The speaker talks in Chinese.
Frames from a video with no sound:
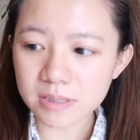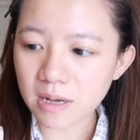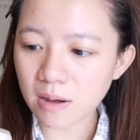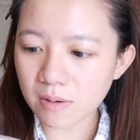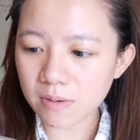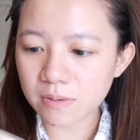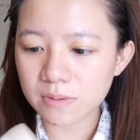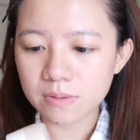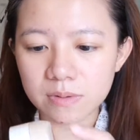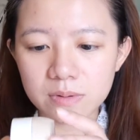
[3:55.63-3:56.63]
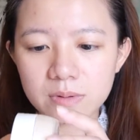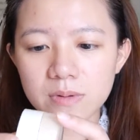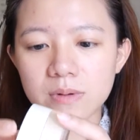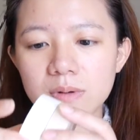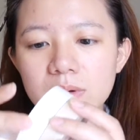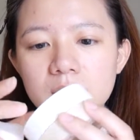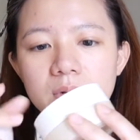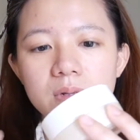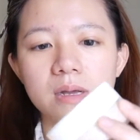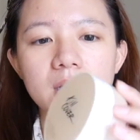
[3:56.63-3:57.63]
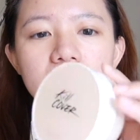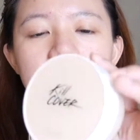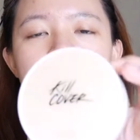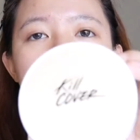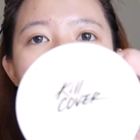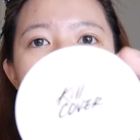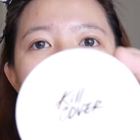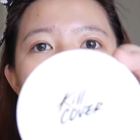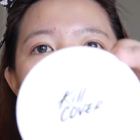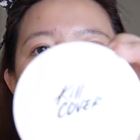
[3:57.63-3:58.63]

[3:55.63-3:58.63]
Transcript: 笑哦。你看它整个，